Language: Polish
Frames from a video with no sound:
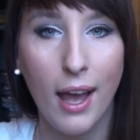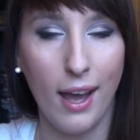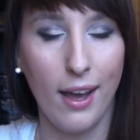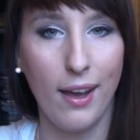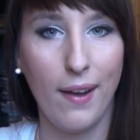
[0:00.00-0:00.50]

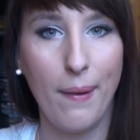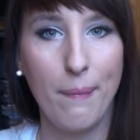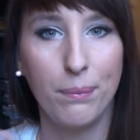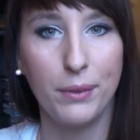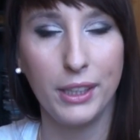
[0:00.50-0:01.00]

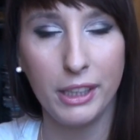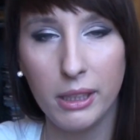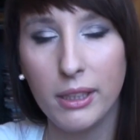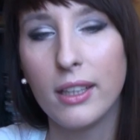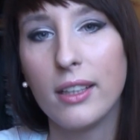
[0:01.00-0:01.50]
um,
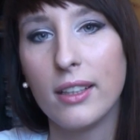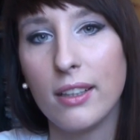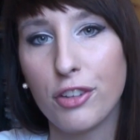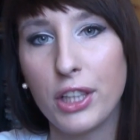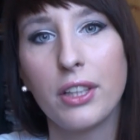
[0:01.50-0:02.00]
i
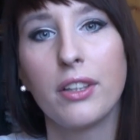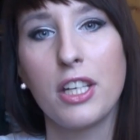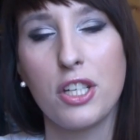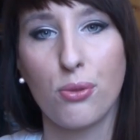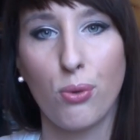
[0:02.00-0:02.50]
e, wtedy nasza